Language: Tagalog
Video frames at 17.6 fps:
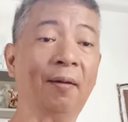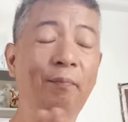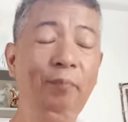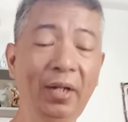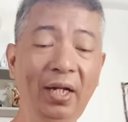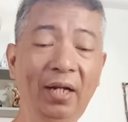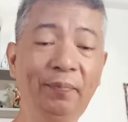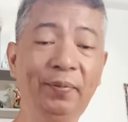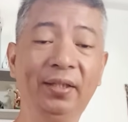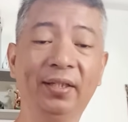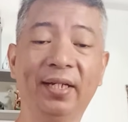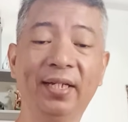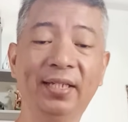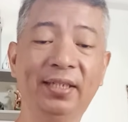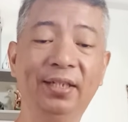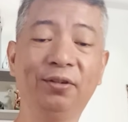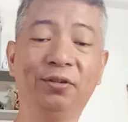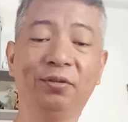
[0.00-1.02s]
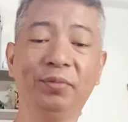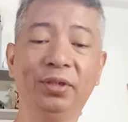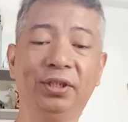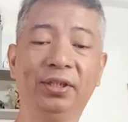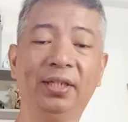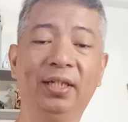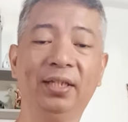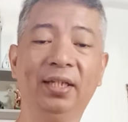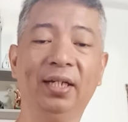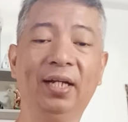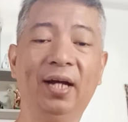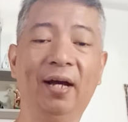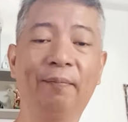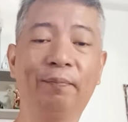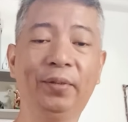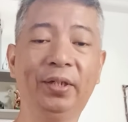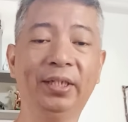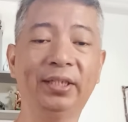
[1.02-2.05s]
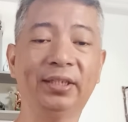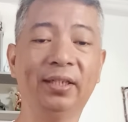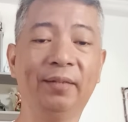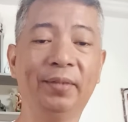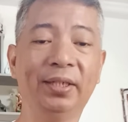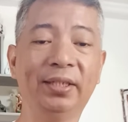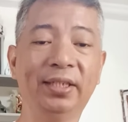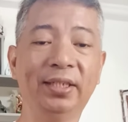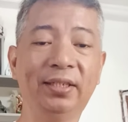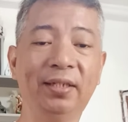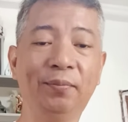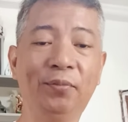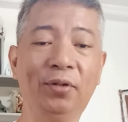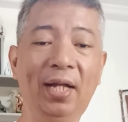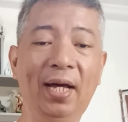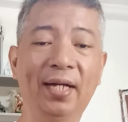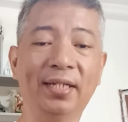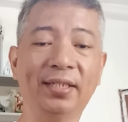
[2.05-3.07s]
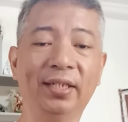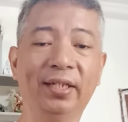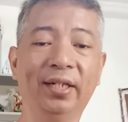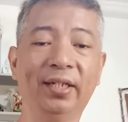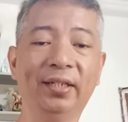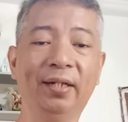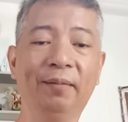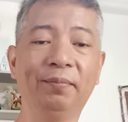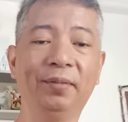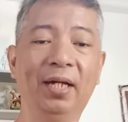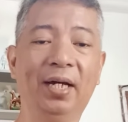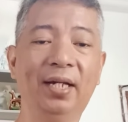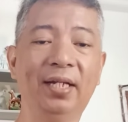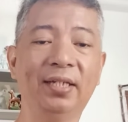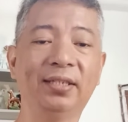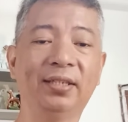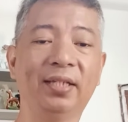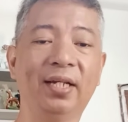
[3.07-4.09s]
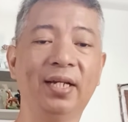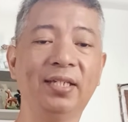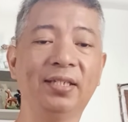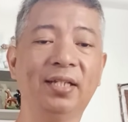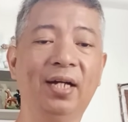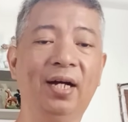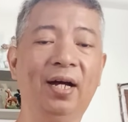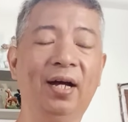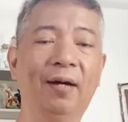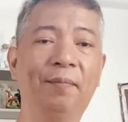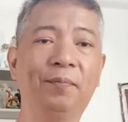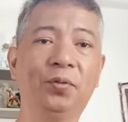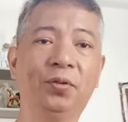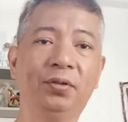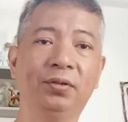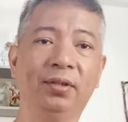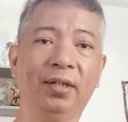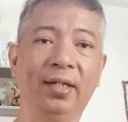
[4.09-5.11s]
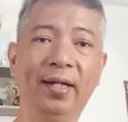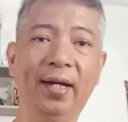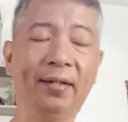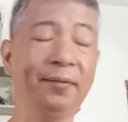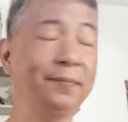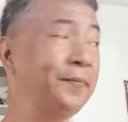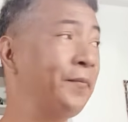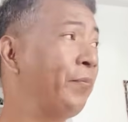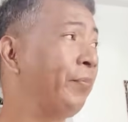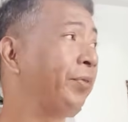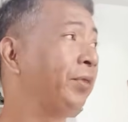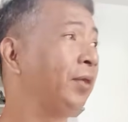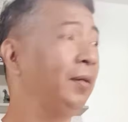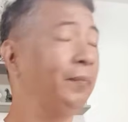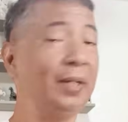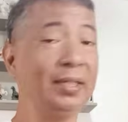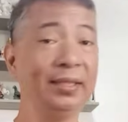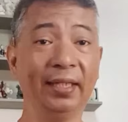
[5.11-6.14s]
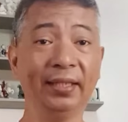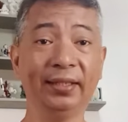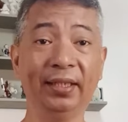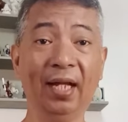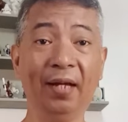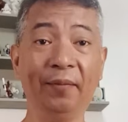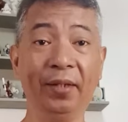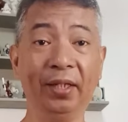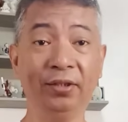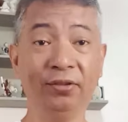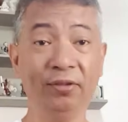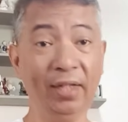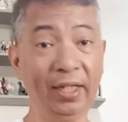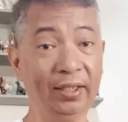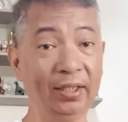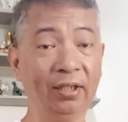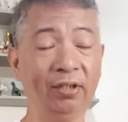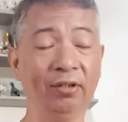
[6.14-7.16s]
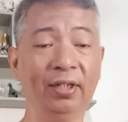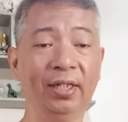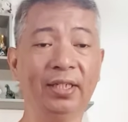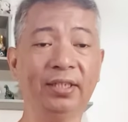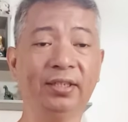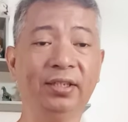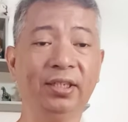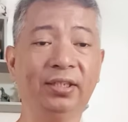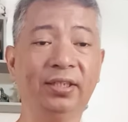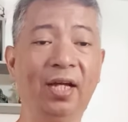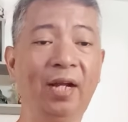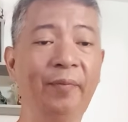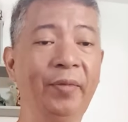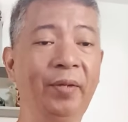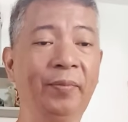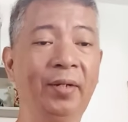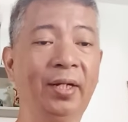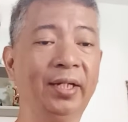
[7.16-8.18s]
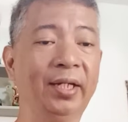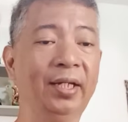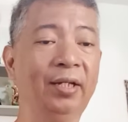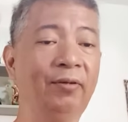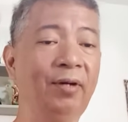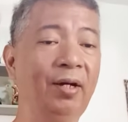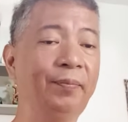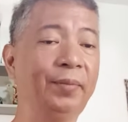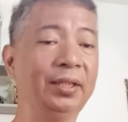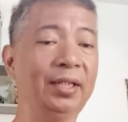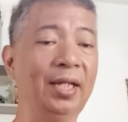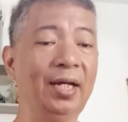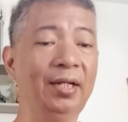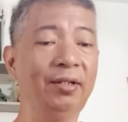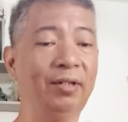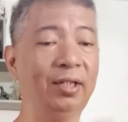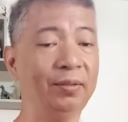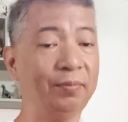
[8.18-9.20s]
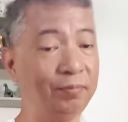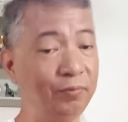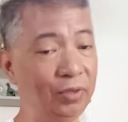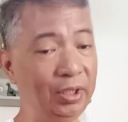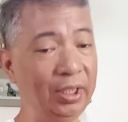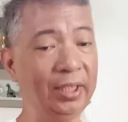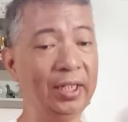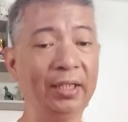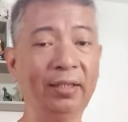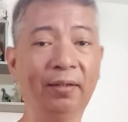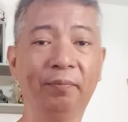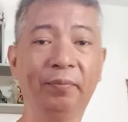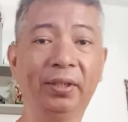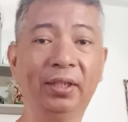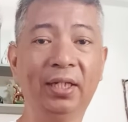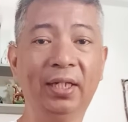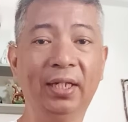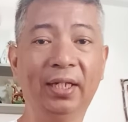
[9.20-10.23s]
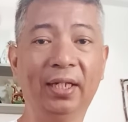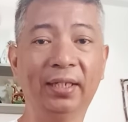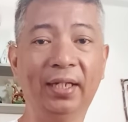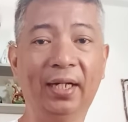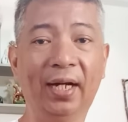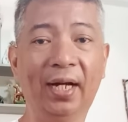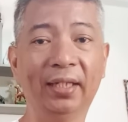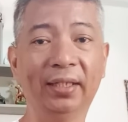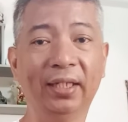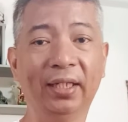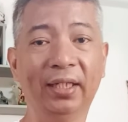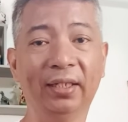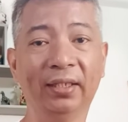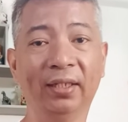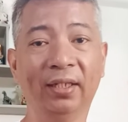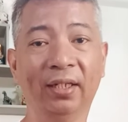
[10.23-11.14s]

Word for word: Philippine Racing Commission ng Decappers na magsisimula sa ganap na alas 3 ng hapon. Ayan. Pasensya na, medyo late ano, alas 10 dahil may mga ginawa pa tayo at muli natin binalikan ng ating